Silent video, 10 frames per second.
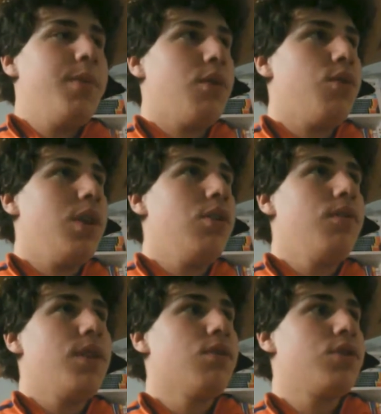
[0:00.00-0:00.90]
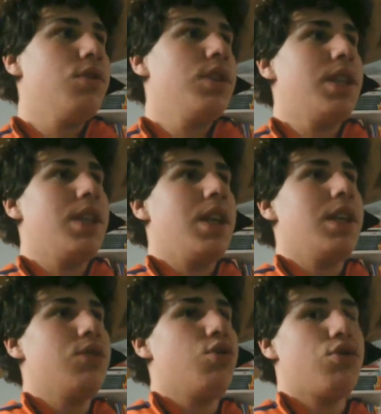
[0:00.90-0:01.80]
Per quello vi consiglio di andare
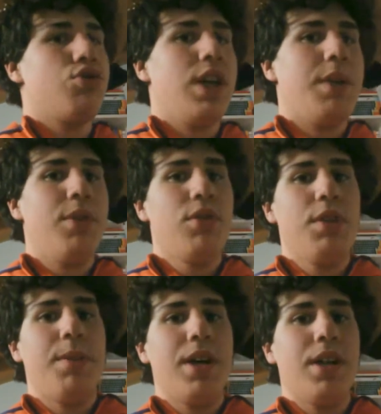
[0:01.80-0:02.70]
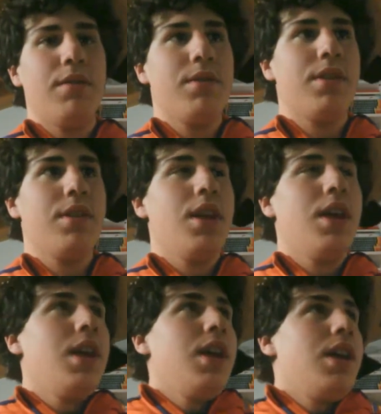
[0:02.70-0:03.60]
da Giorgio di Cappello di Paglia,
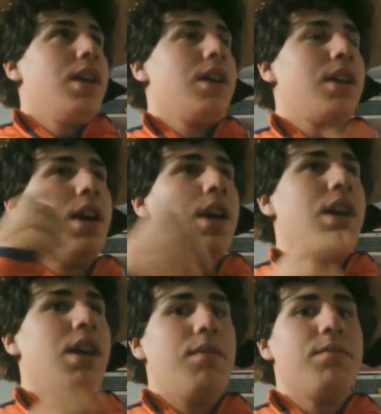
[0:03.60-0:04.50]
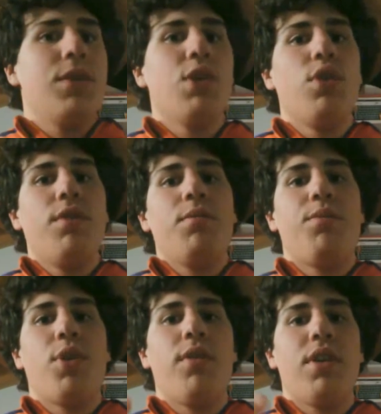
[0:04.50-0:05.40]
che, di cui
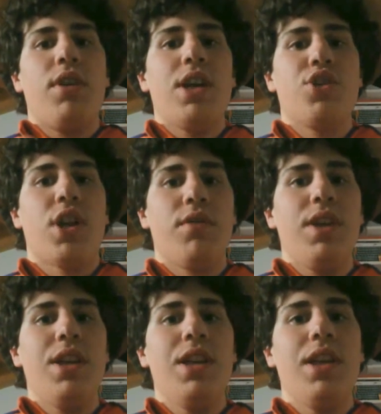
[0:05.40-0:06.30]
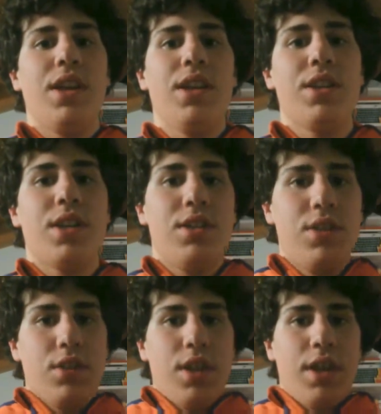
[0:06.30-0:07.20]
proverò a lasciarvi il link in
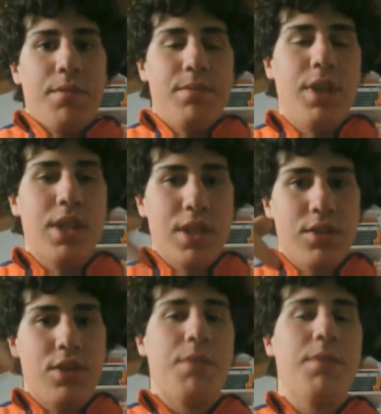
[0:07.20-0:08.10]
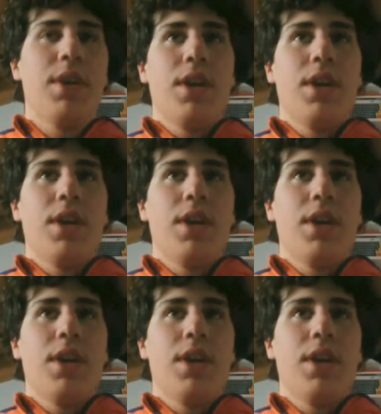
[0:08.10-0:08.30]
descrizione. In descrizione.